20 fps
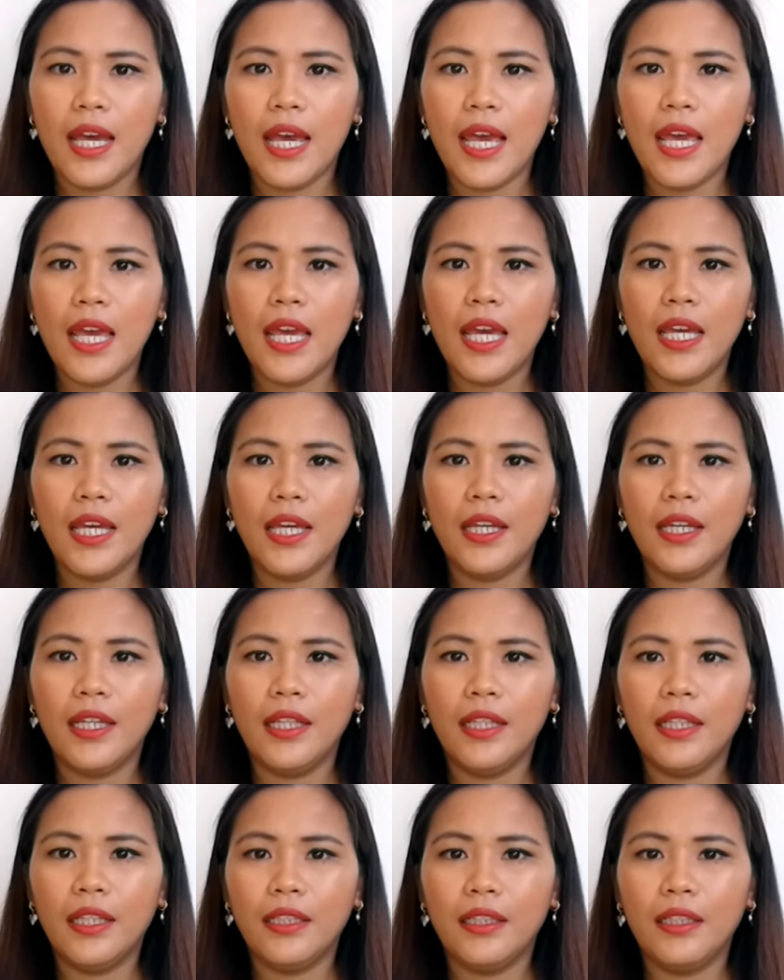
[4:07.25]

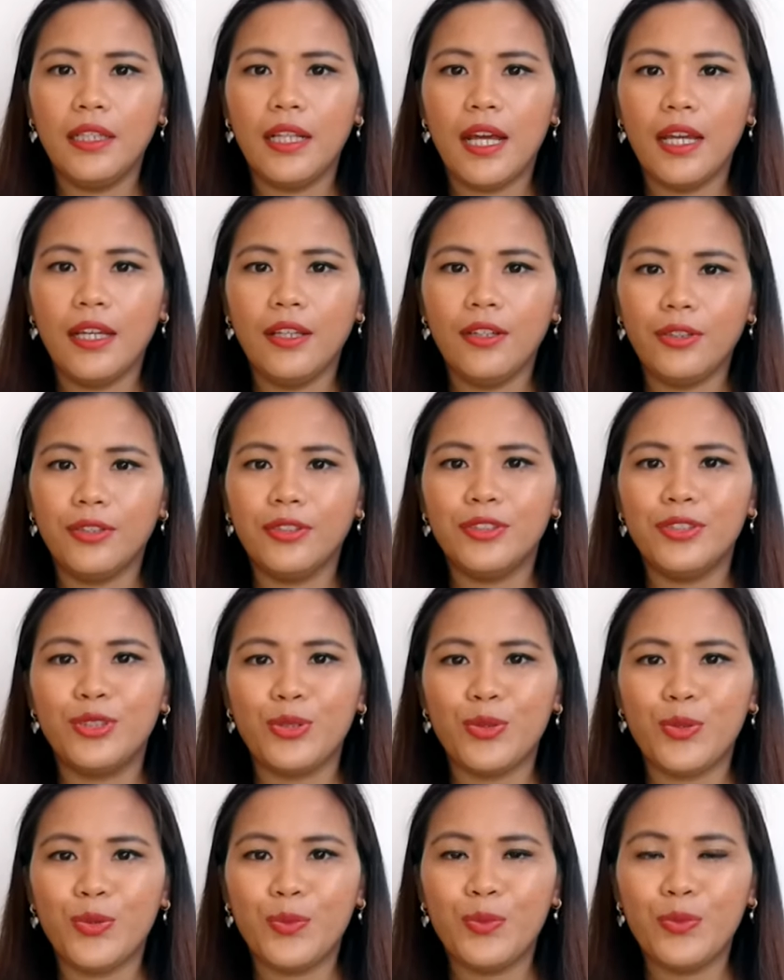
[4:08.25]
And, ayun,
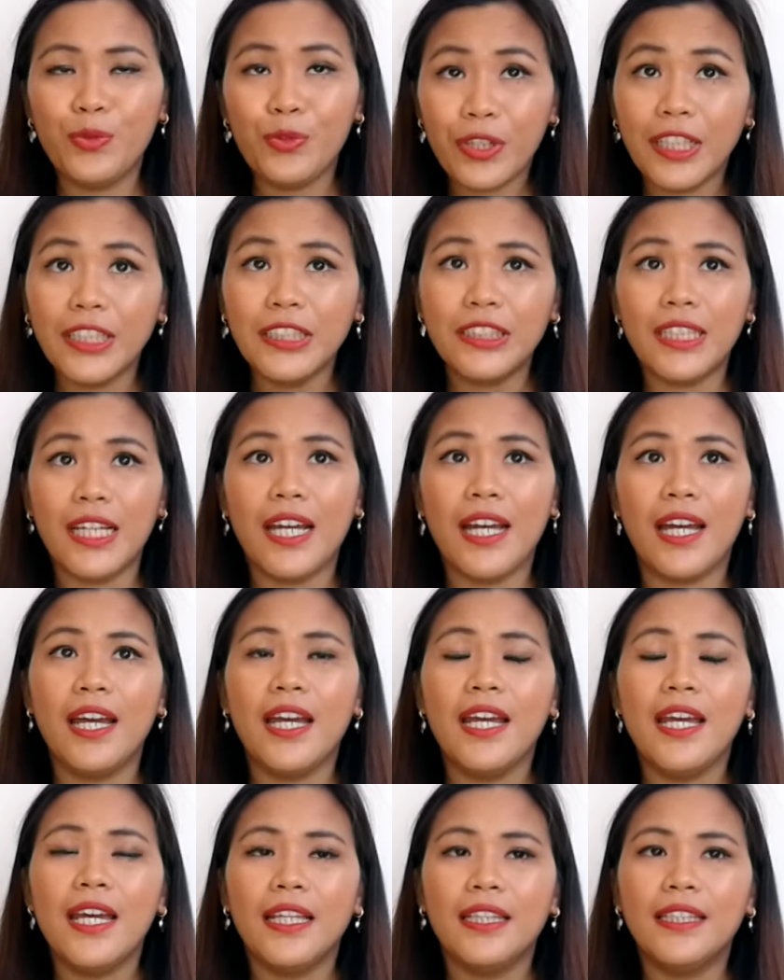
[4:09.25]
so mura siya.
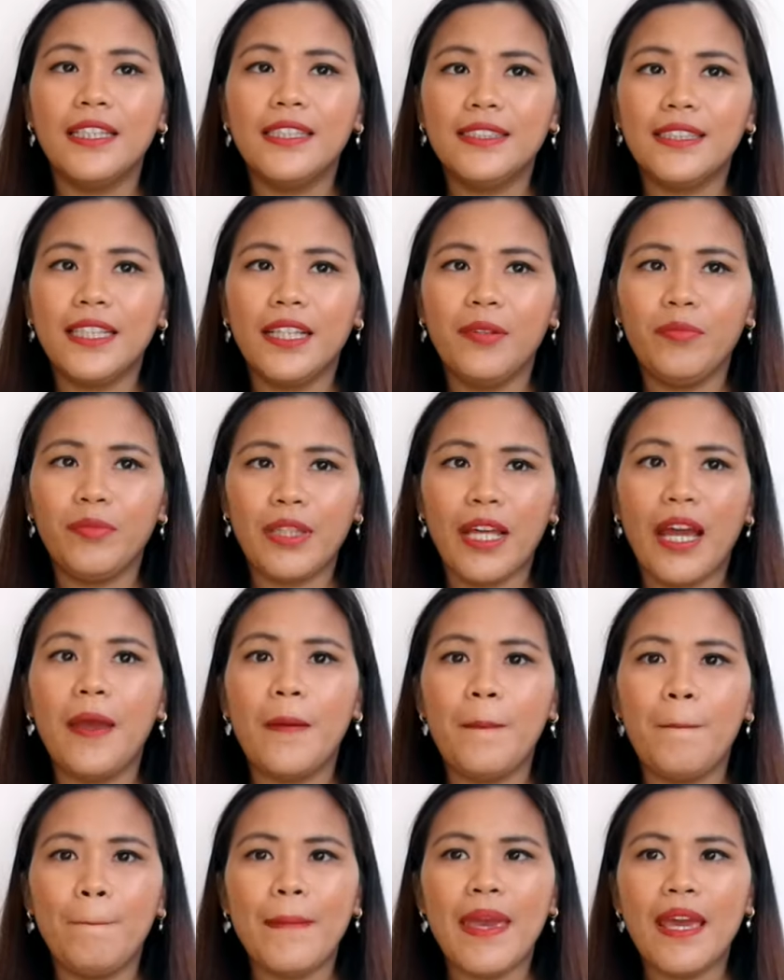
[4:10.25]
The same
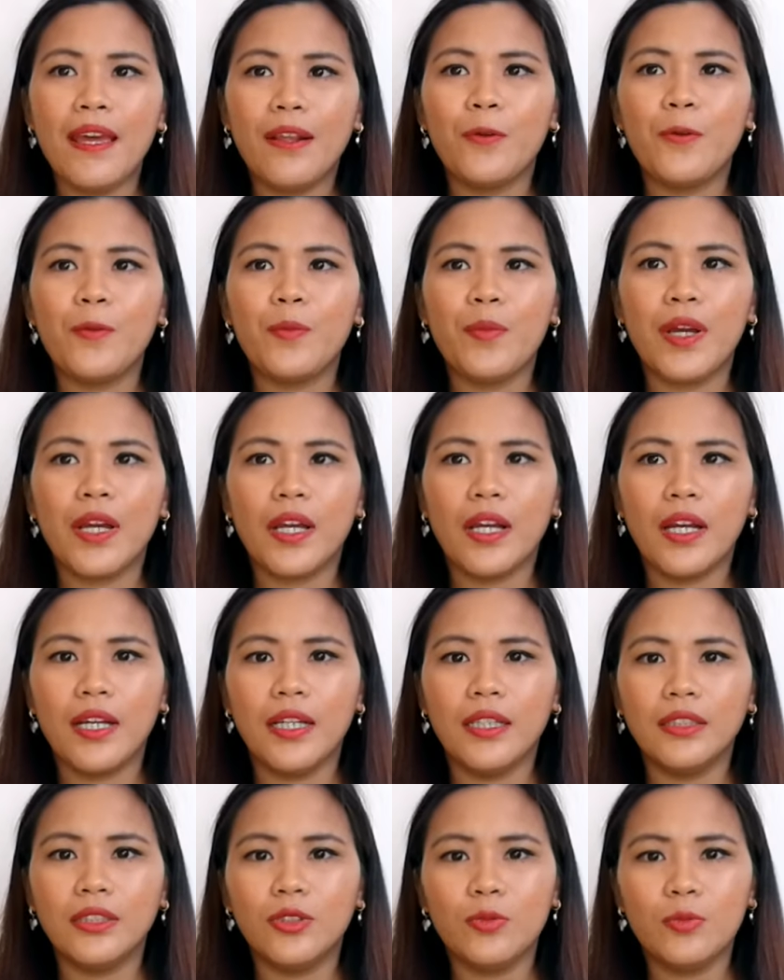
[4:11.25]
time, merong
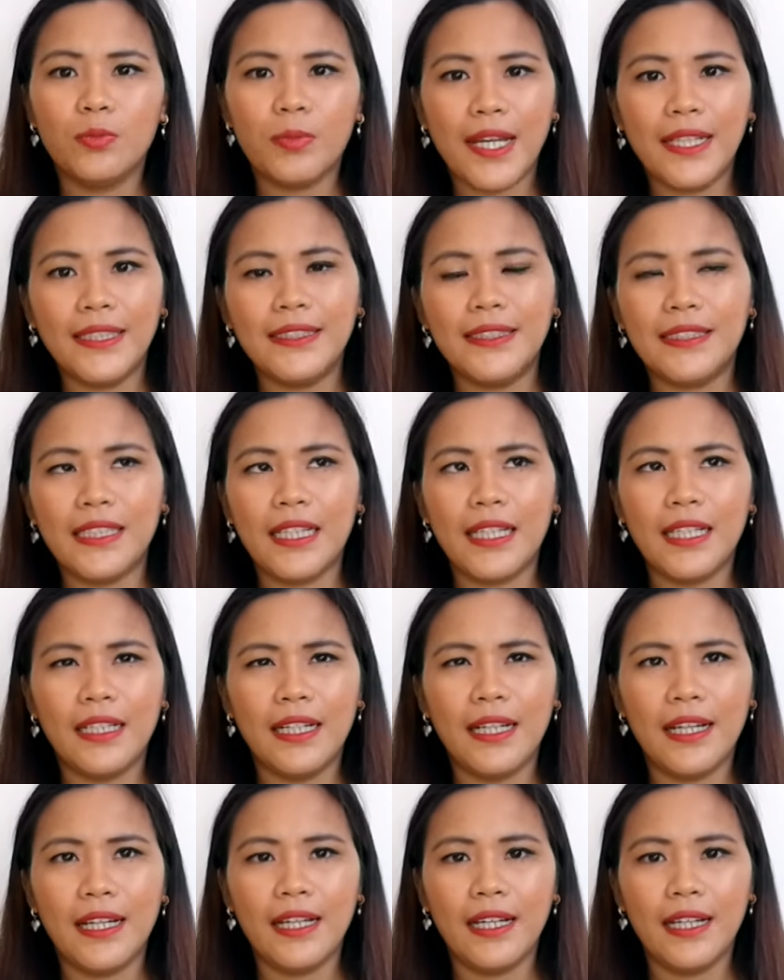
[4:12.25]
mga subasta
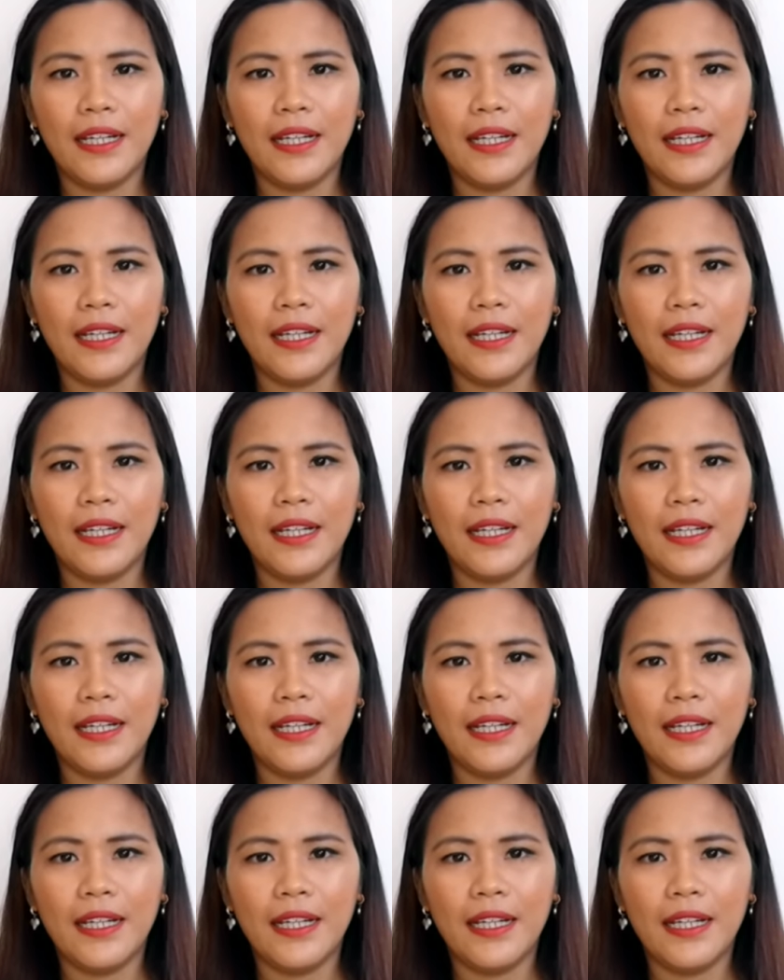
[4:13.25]
na